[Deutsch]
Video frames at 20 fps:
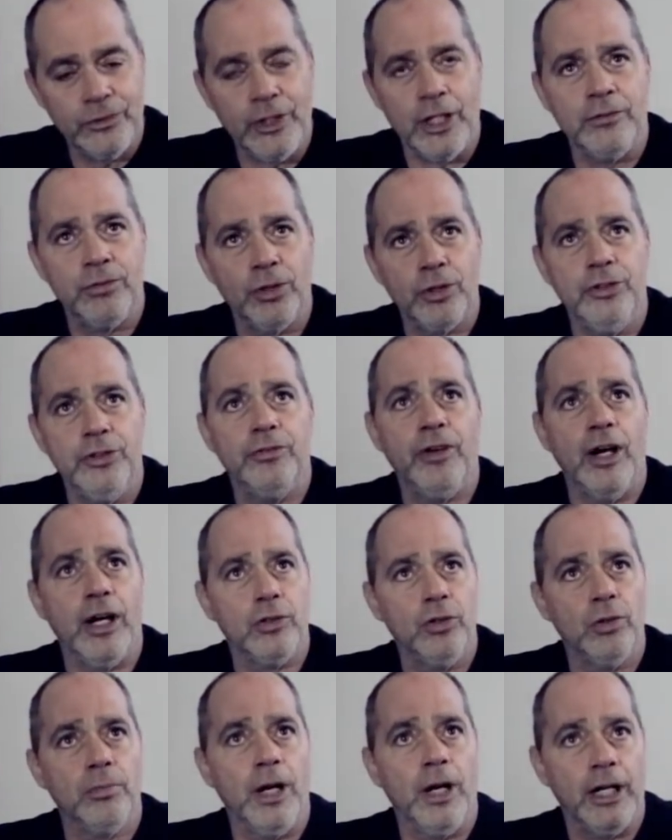Dann wird die
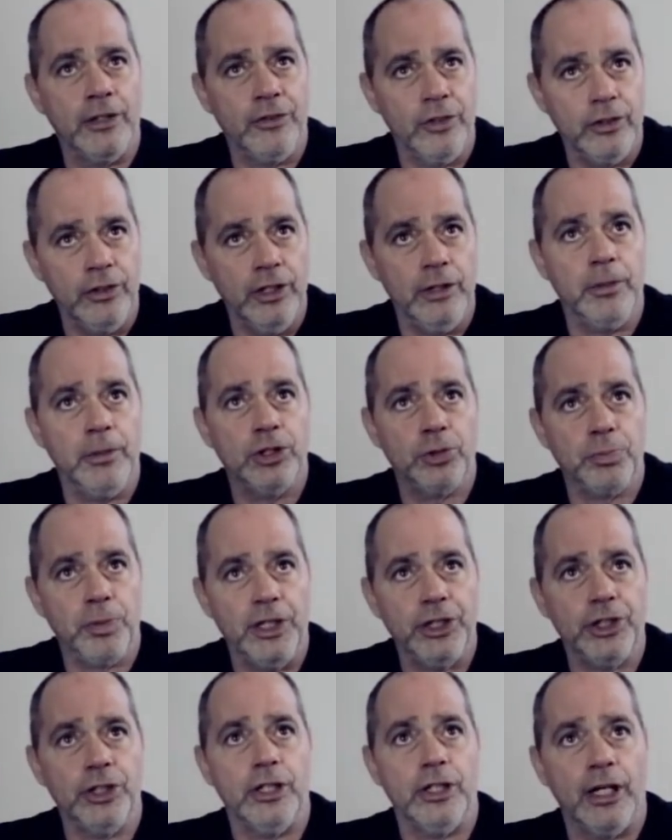Variomatik
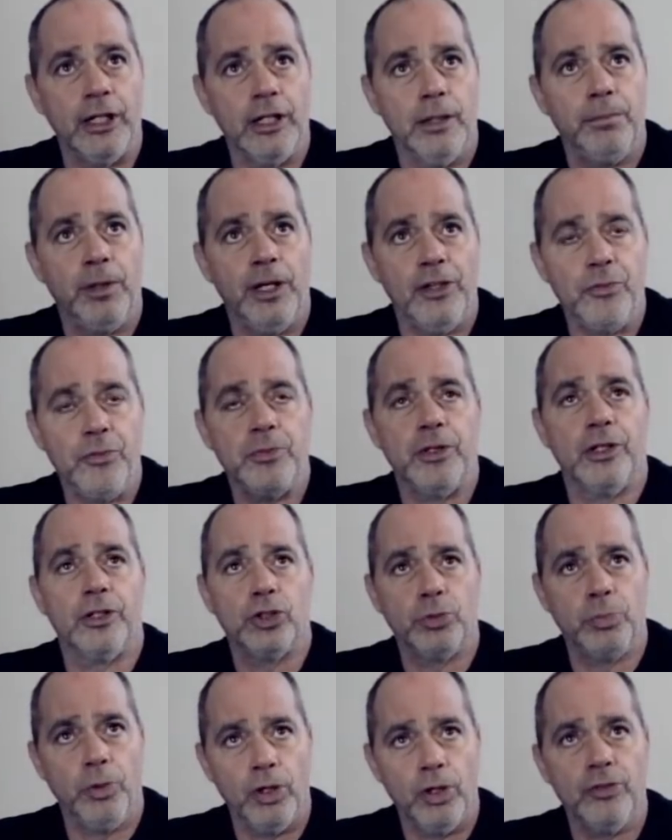dementsprechend angepasst mit einer
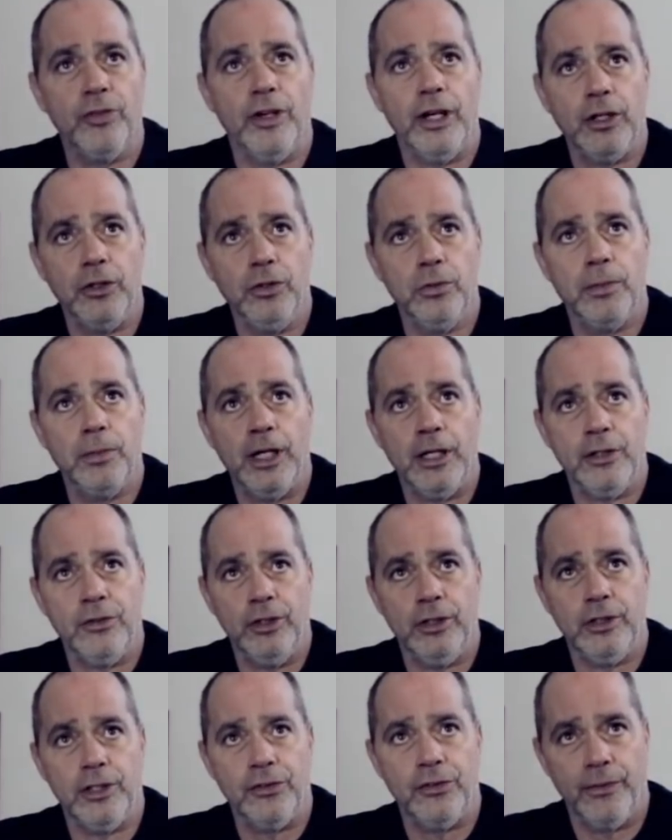
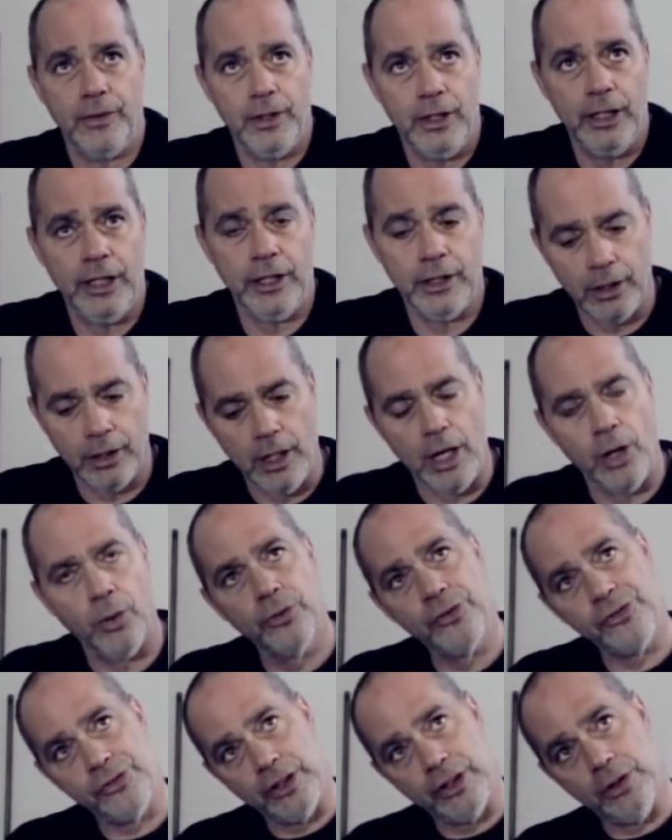Sportvariomatik, dass man eine längere
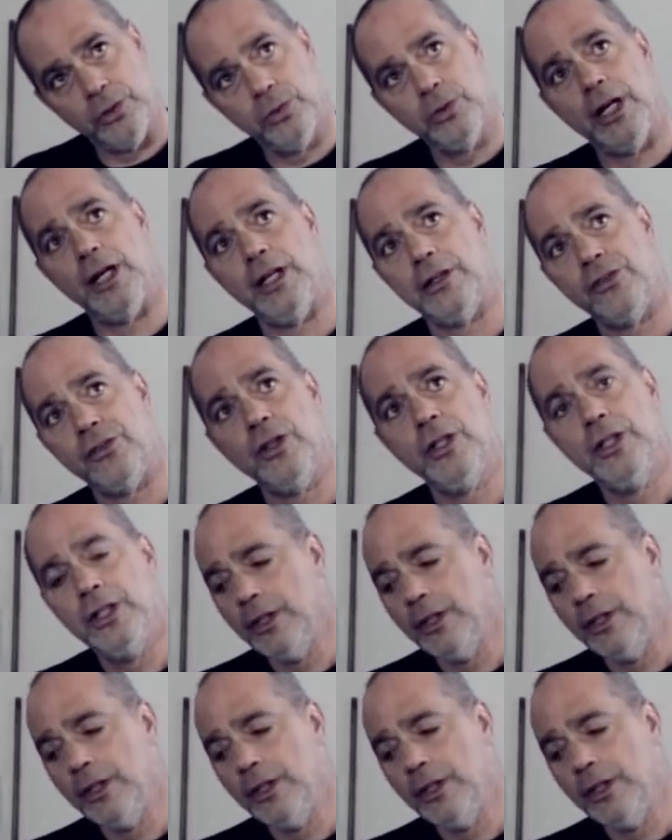Ausdrehung hat.